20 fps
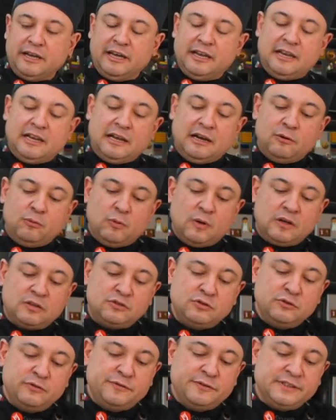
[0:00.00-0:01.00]
el agua
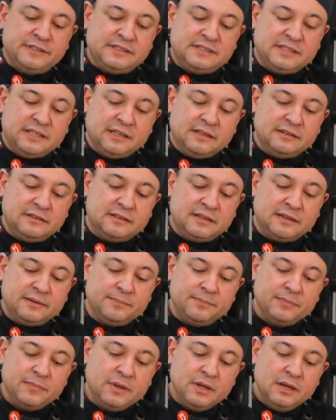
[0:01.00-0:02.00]
suficiente.
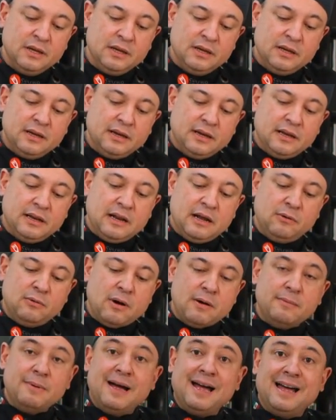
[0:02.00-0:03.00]
El
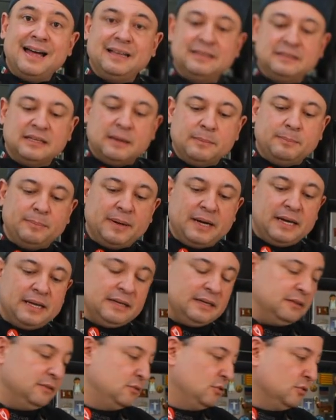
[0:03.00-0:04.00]
agua va a
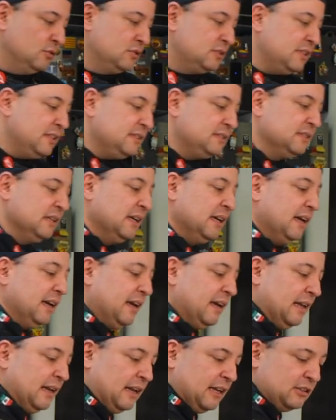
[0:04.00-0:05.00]
tapar entonces
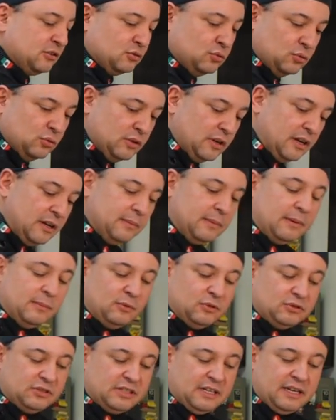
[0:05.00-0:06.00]
el azúcar.
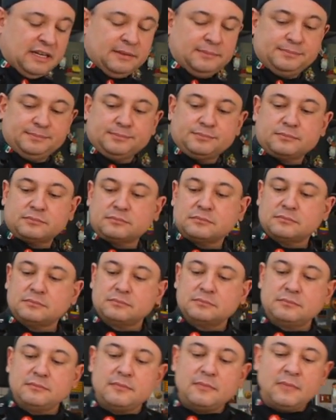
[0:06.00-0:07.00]
Vamos a
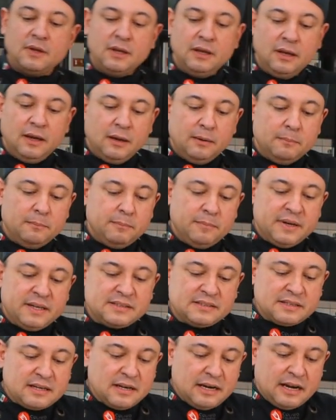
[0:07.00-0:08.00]

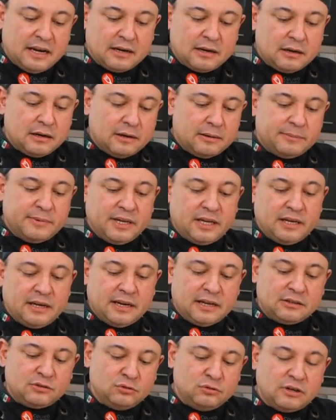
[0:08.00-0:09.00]
mezclarla bien el
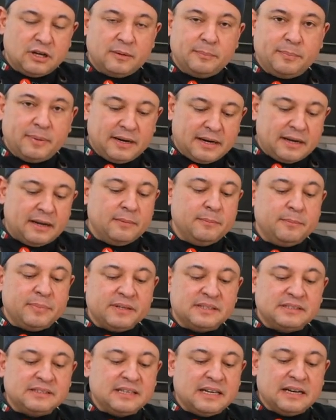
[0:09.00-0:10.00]
azúcar para
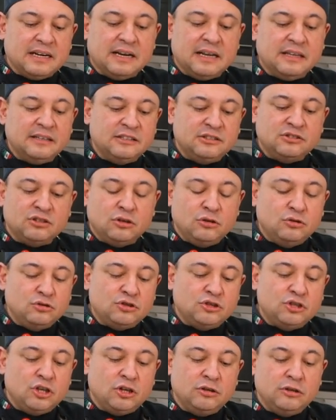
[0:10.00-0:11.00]
empezar la
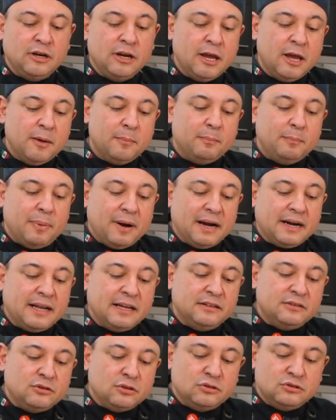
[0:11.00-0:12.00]
disolución, para
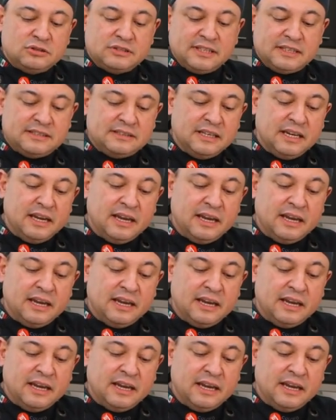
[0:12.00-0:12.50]
entonces